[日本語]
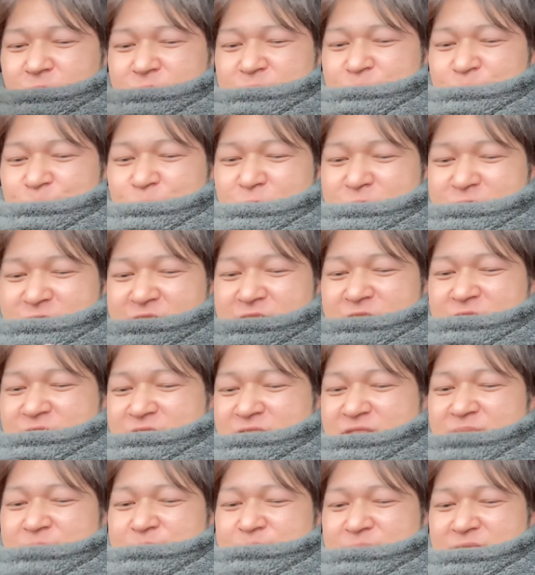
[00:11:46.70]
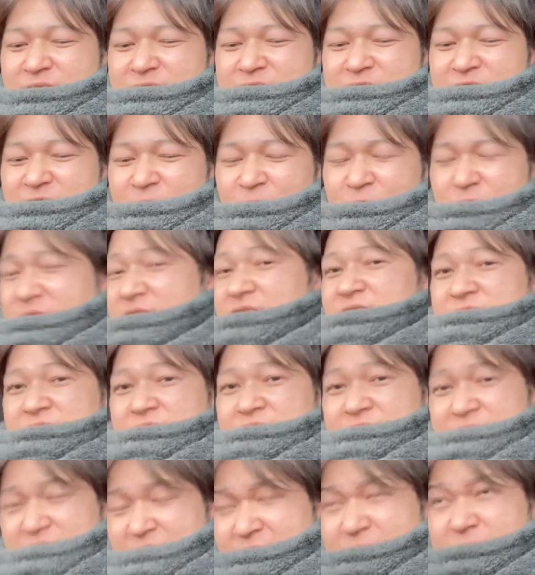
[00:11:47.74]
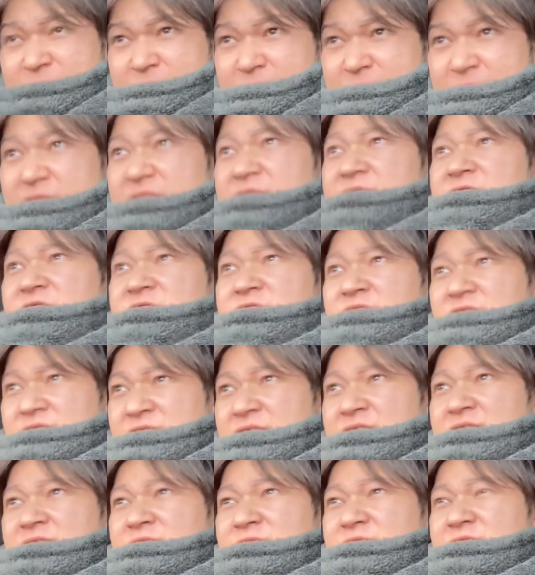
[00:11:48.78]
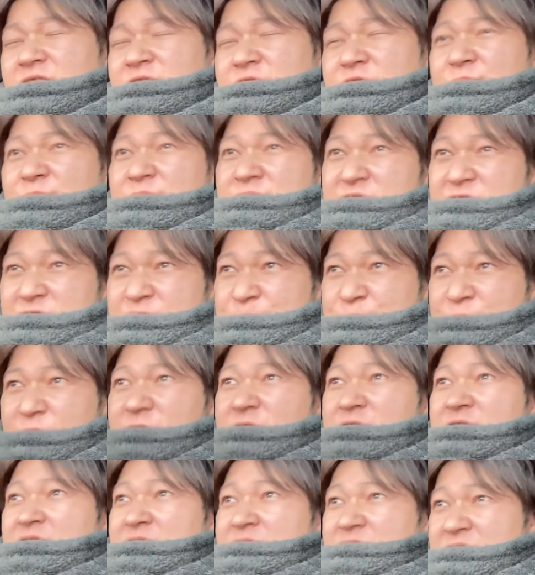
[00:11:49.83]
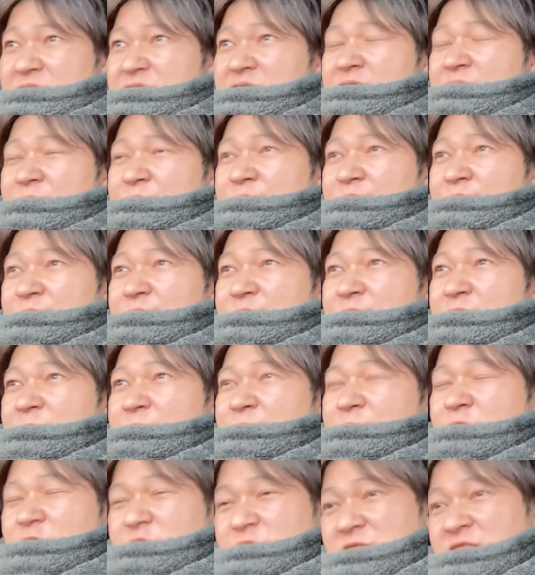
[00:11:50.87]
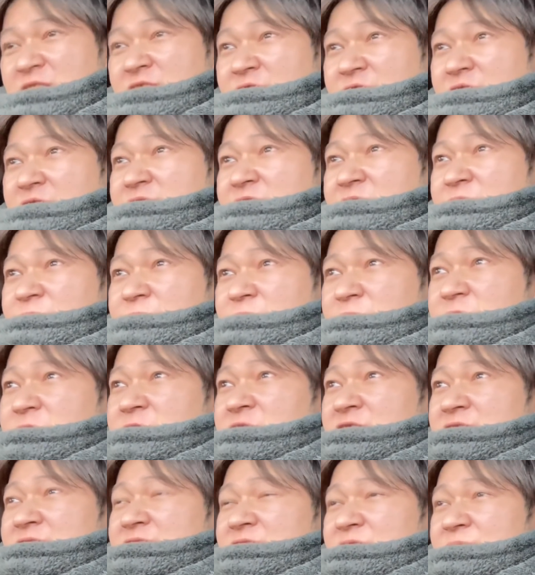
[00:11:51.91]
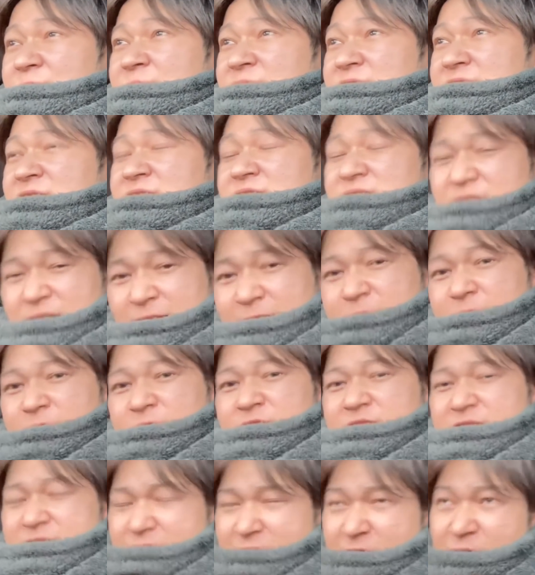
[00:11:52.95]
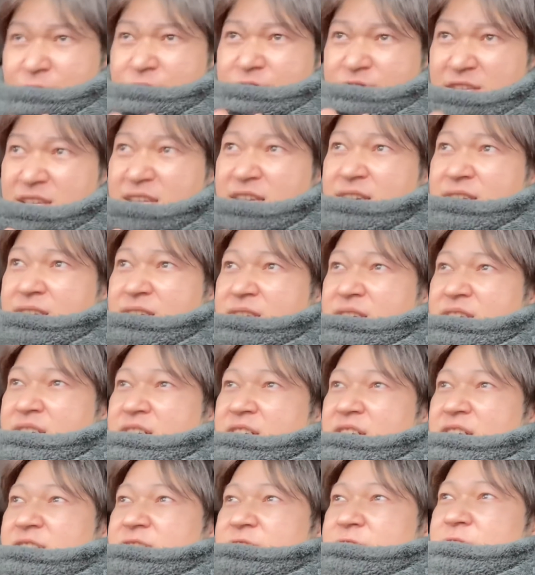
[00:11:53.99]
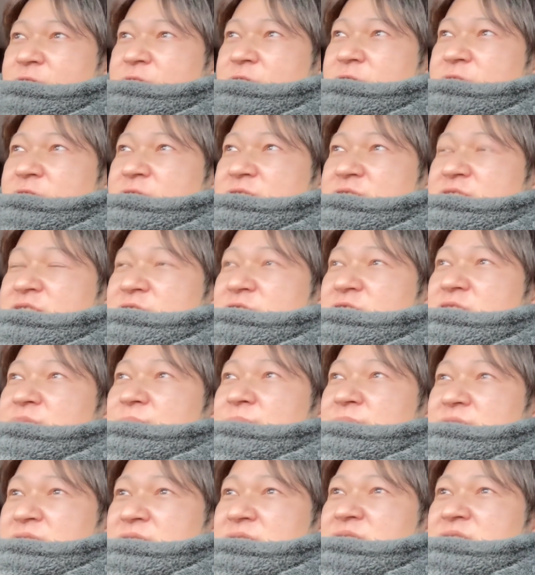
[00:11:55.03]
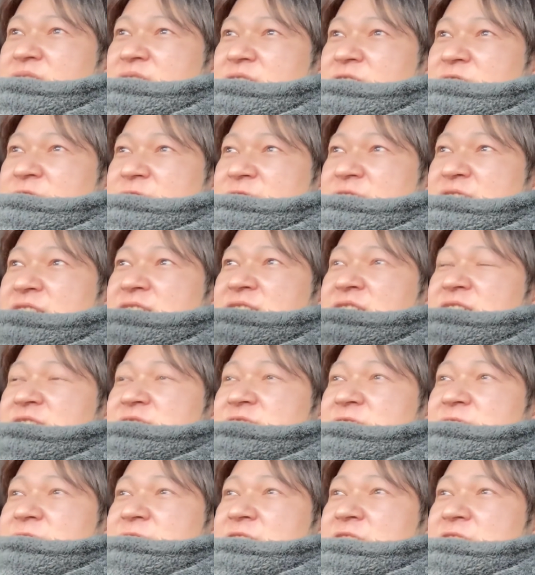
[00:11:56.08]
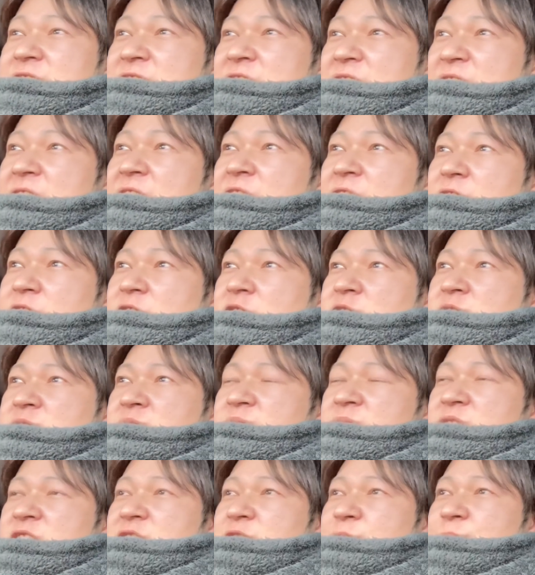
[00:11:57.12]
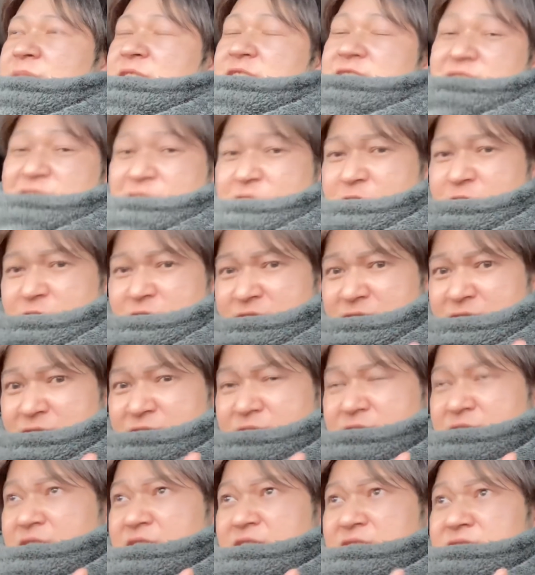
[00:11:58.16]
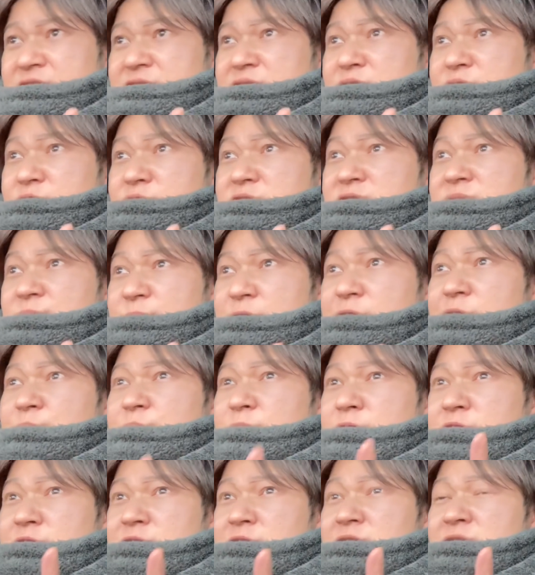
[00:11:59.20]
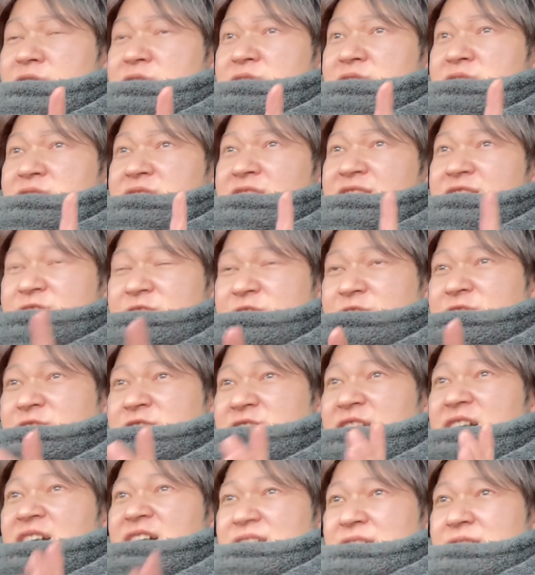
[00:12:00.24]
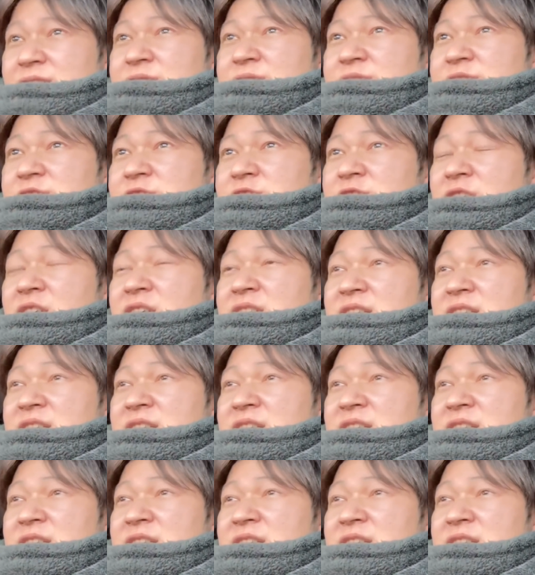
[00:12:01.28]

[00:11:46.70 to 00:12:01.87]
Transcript: 持ってる端末に来ないんですかって、連絡がね。例えばデリポロとかやったら、まあ、僕らのやってるところやったら、まあ、絶対来るんですよ。んで、例えばね、再配達やって、まあ、1921かやったとしても、もう、20時半とか